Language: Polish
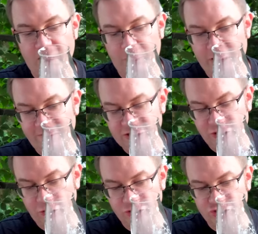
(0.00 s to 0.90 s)
Pojawia
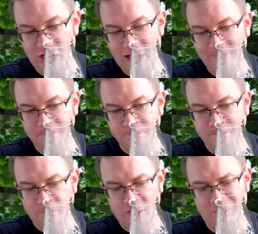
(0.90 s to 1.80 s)
się goryczka.
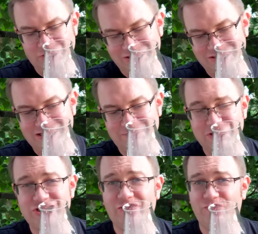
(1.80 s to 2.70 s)
No myślę, że to jest
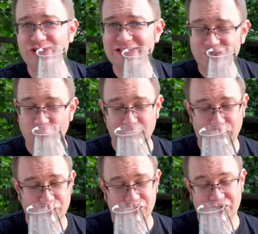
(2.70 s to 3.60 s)
bliżej 20
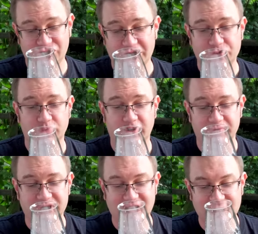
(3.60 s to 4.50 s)
ibu niż 10, no
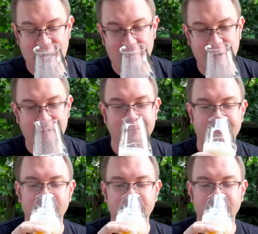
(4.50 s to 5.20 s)
nie przesadzajmy.